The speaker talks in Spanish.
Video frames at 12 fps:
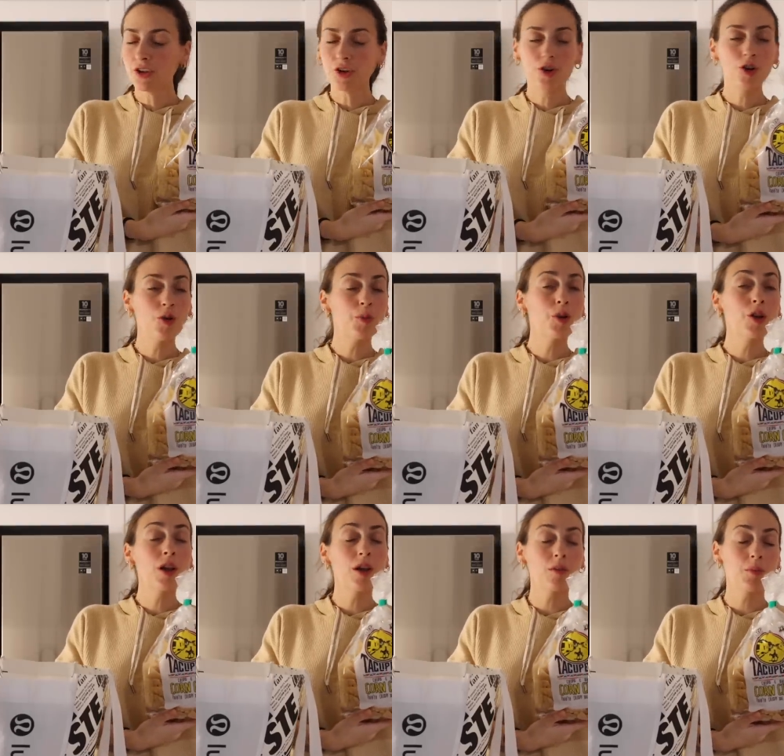yo no
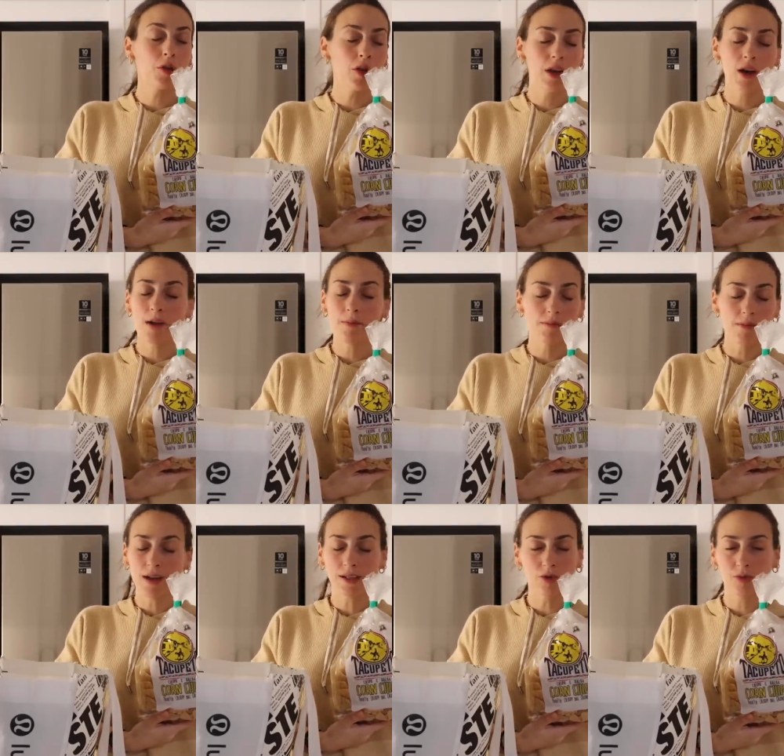porque podía
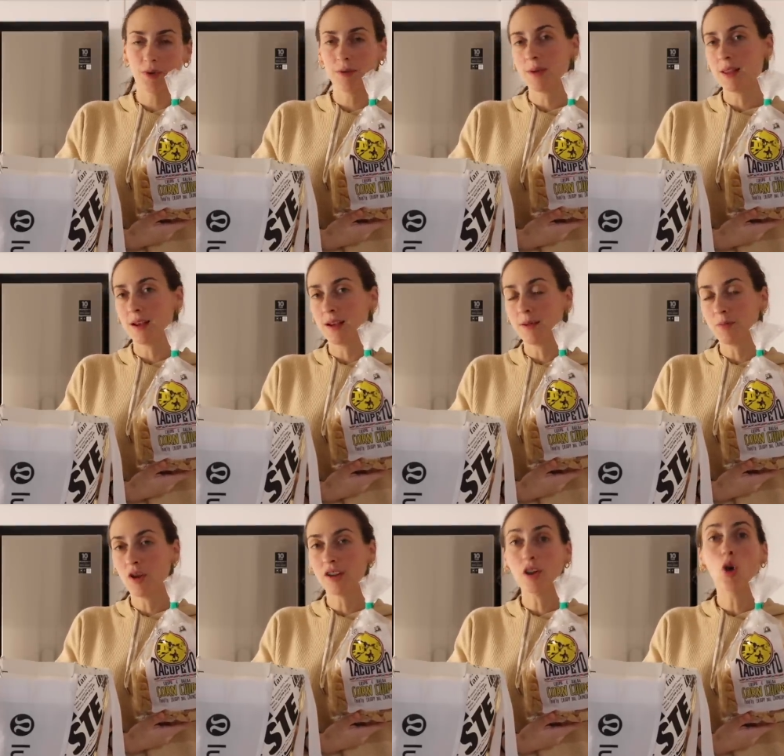más con mi vida,
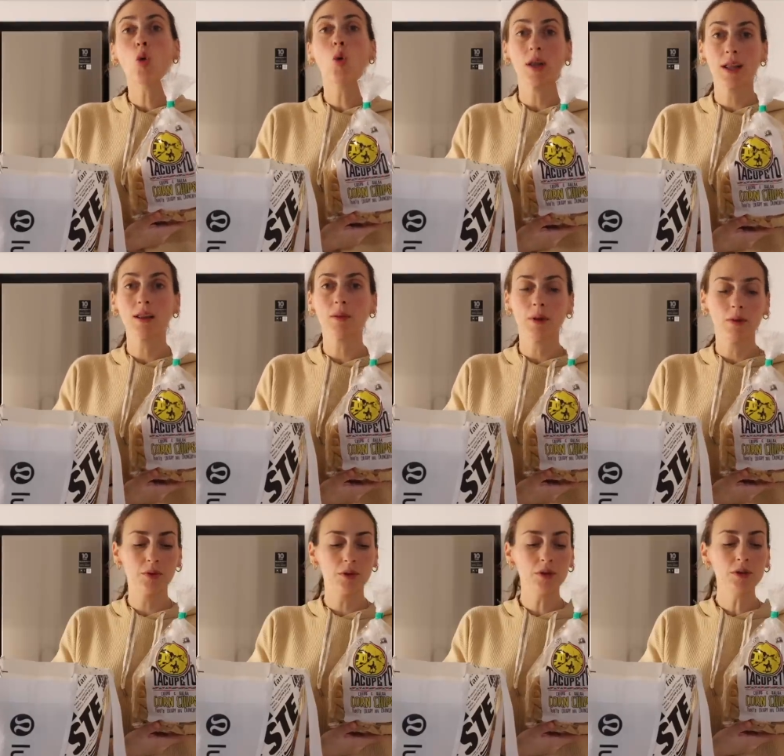hemos andado 40
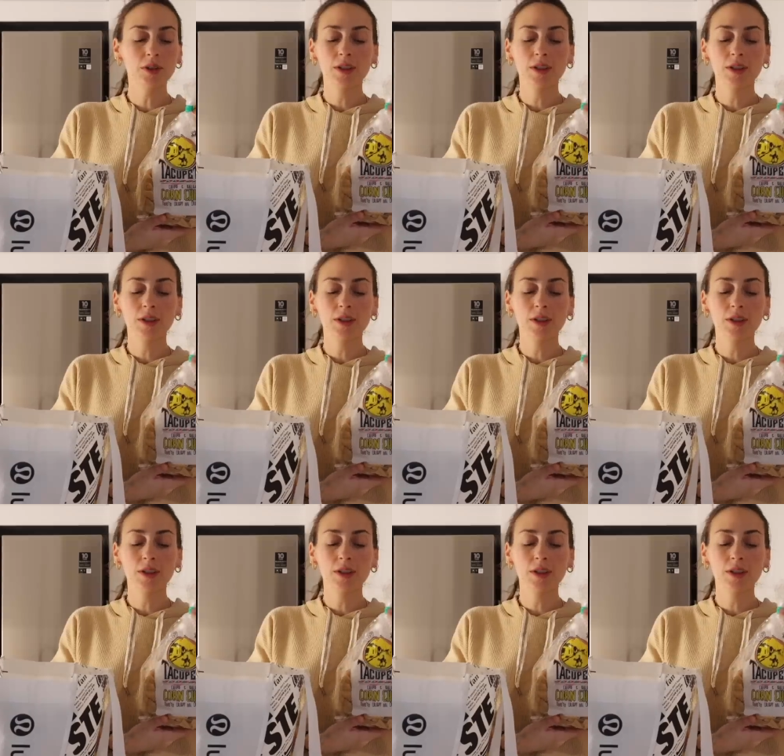minutos